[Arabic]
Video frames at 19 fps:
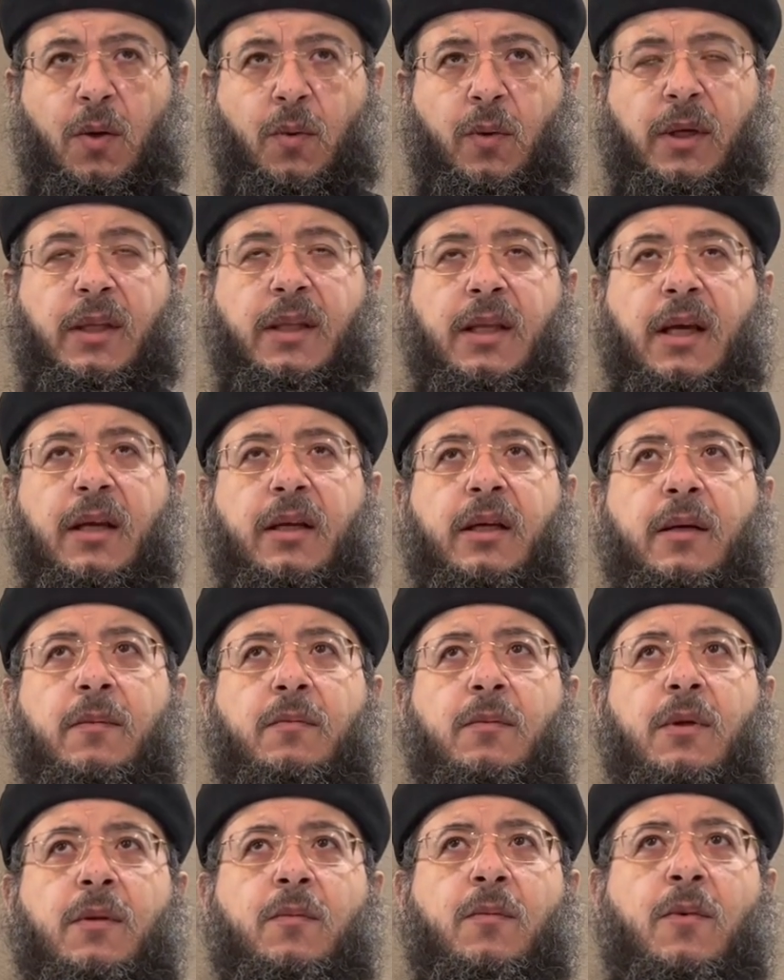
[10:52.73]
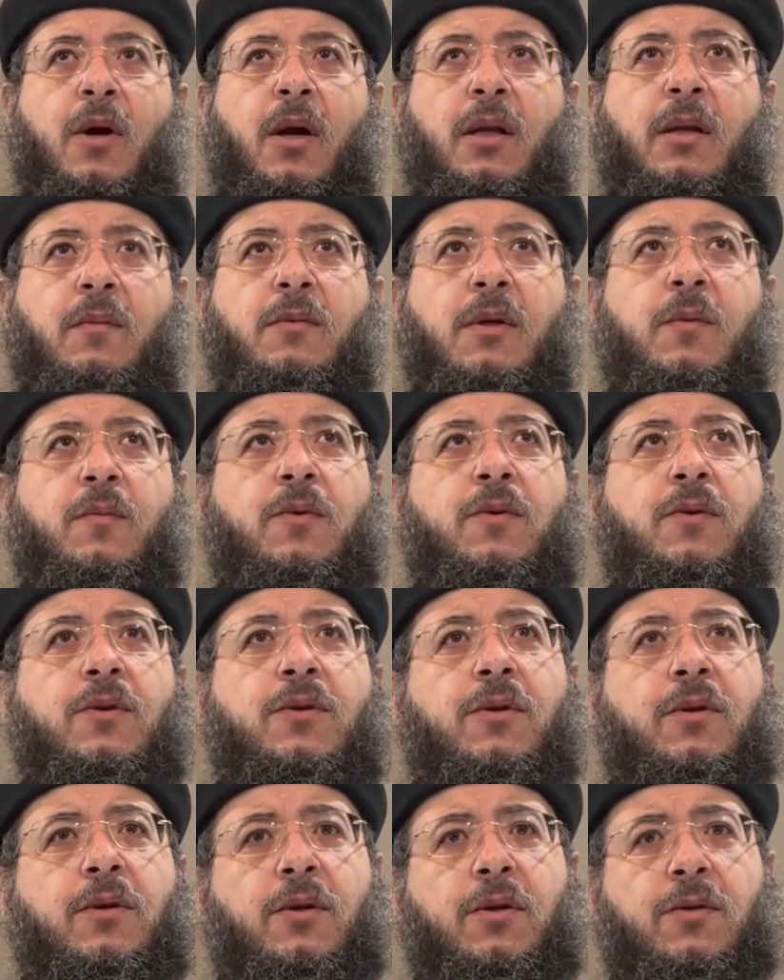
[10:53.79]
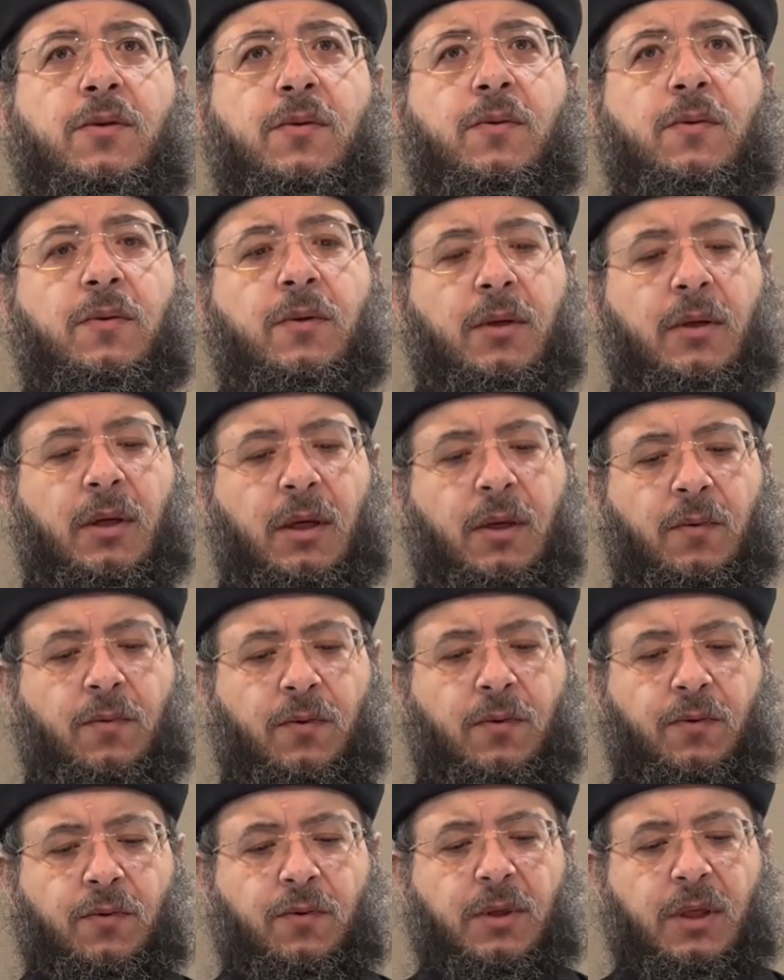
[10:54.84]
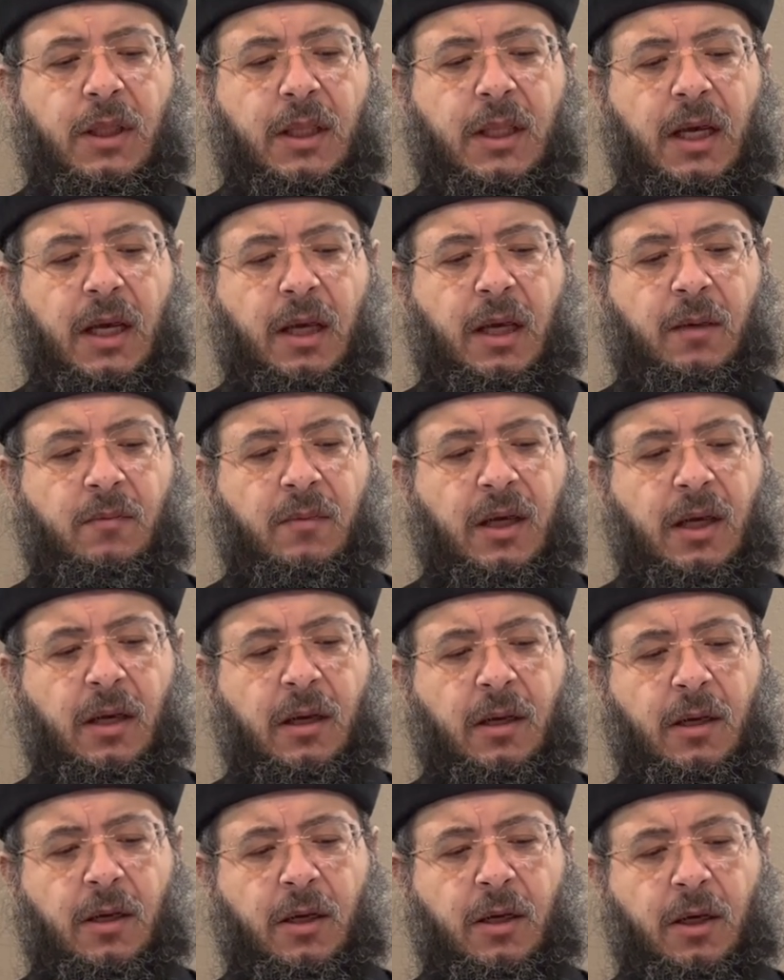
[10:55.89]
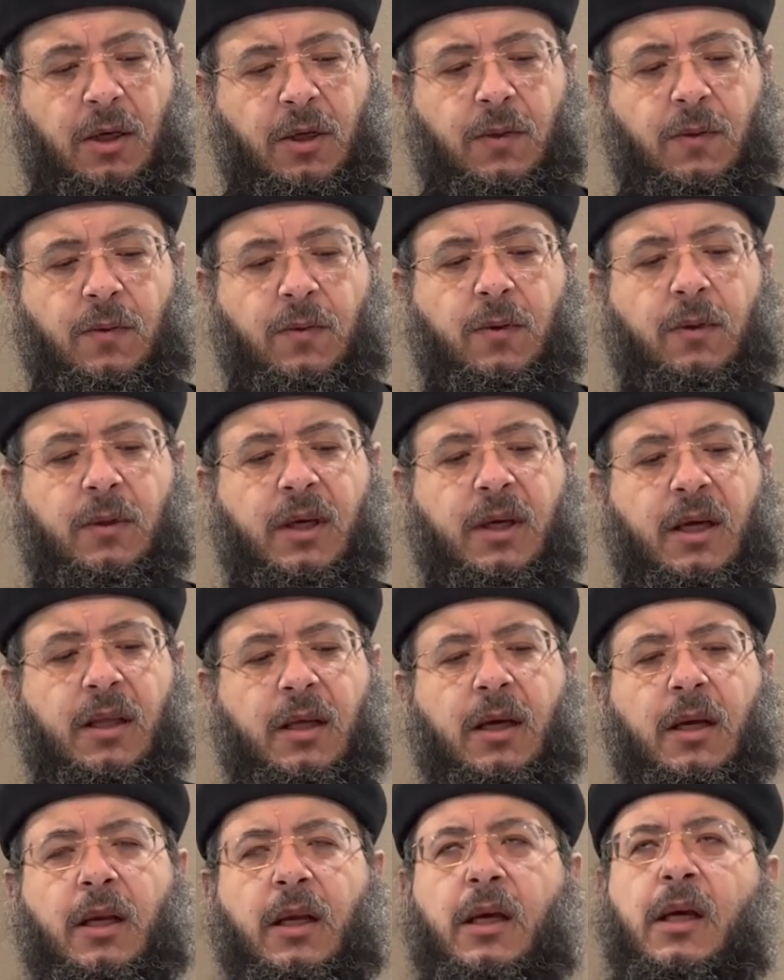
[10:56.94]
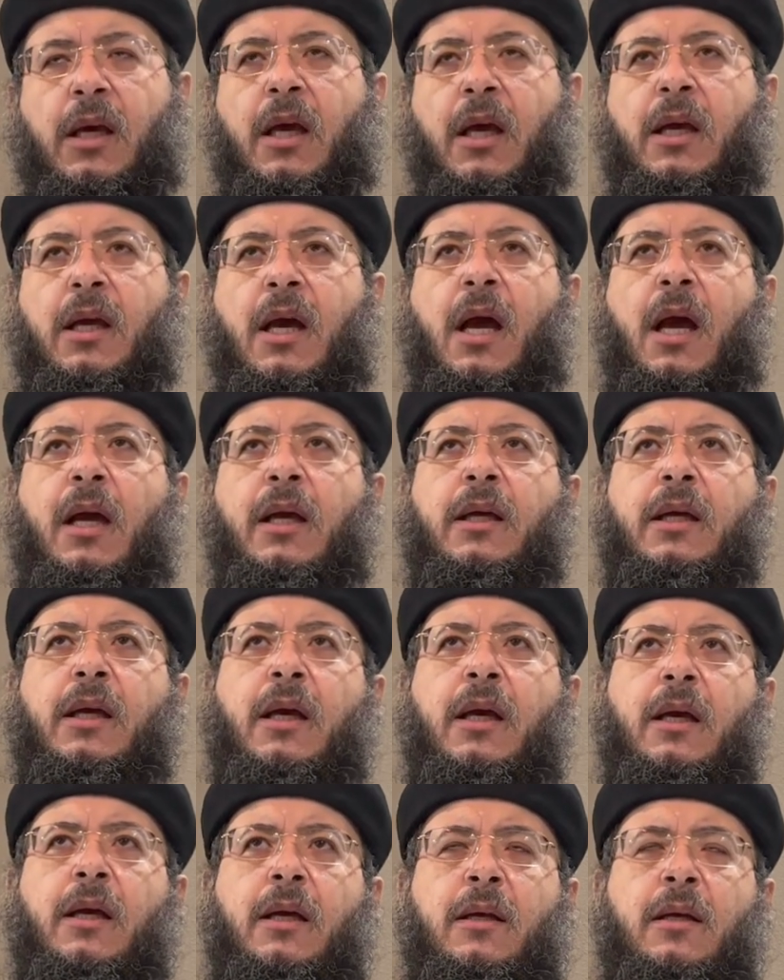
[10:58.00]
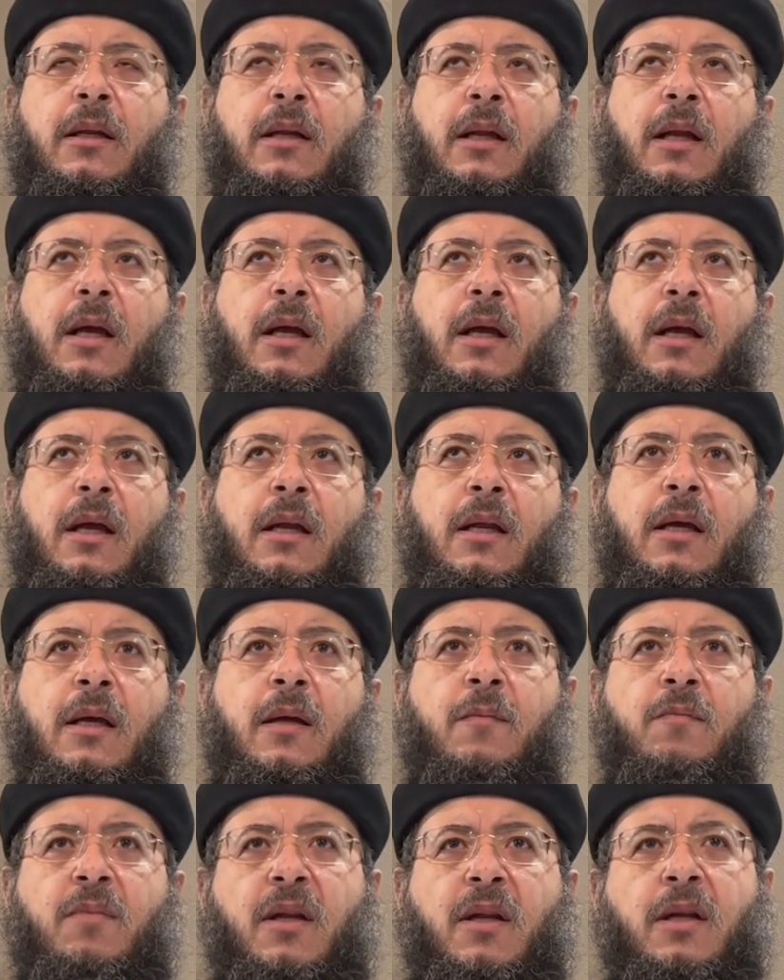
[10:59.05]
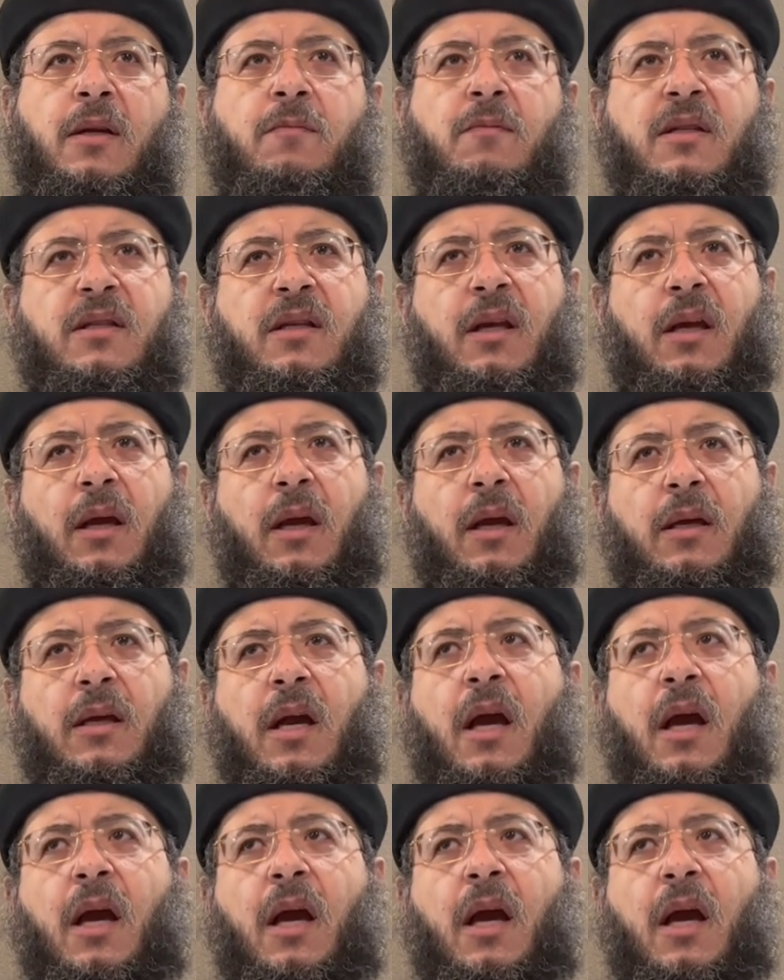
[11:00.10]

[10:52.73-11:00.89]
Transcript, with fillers: ويترجم معلمنا بولس الرسول الوجود الدائم ده يقول كده لكي أحيا لا أنا بل المسيح